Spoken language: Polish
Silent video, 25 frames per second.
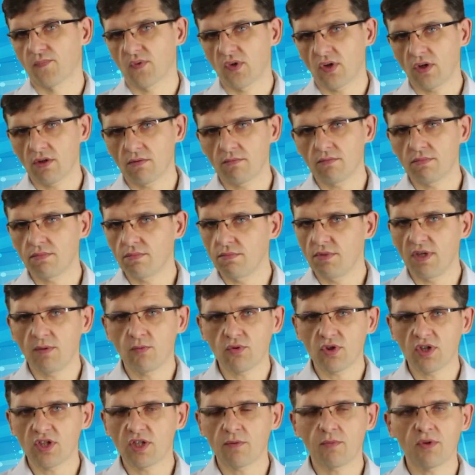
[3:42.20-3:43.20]
On,
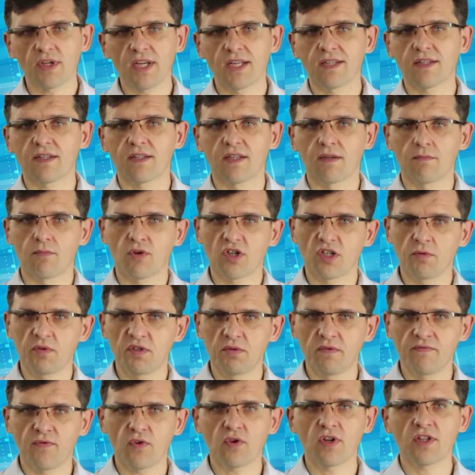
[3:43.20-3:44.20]
jemu to jest obojętne.
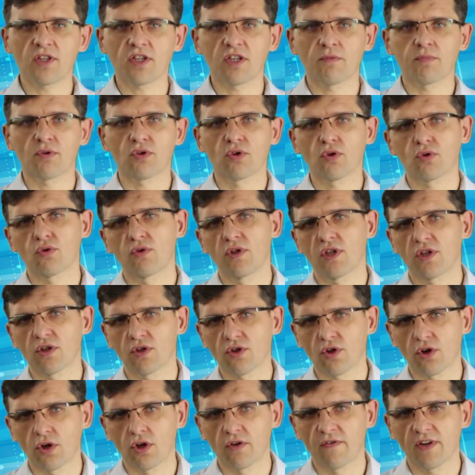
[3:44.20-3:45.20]
Moglibyśmy w ogóle tego produktu nie
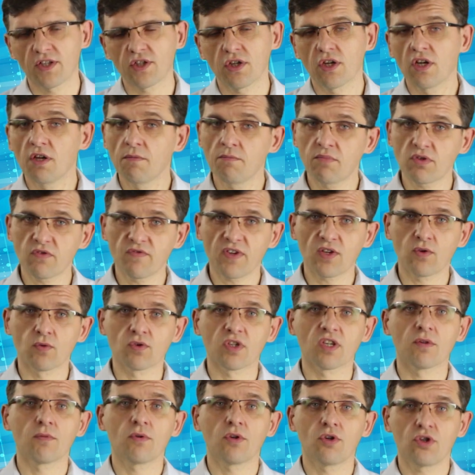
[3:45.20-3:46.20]
kontrolować pod
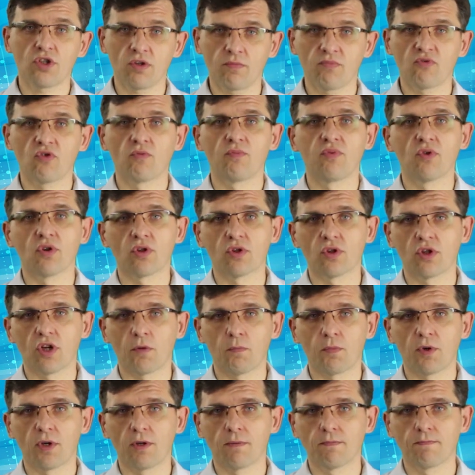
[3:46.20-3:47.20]
warunkiem, że byłby on
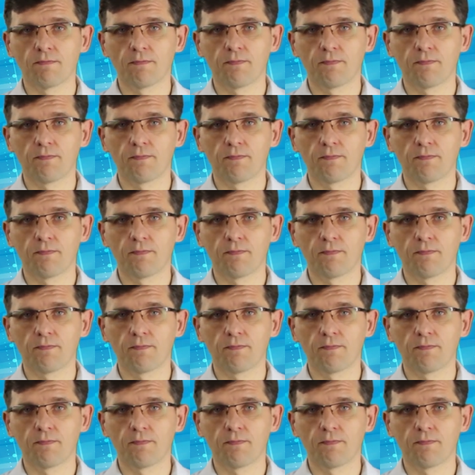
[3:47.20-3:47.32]
dobry.